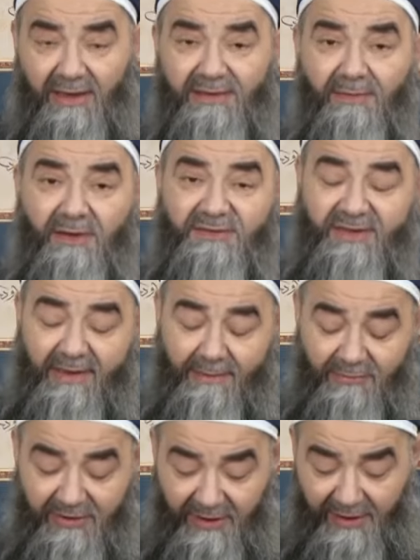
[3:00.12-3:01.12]
Adem
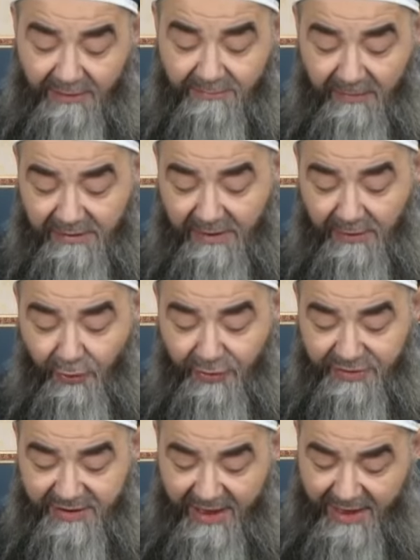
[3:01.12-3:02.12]
aleyhisselamı yaratmadan
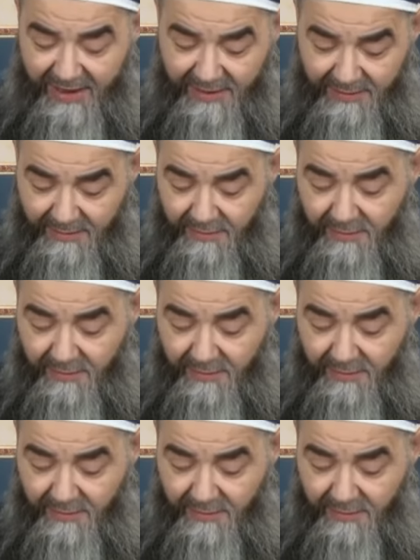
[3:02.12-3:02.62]
önce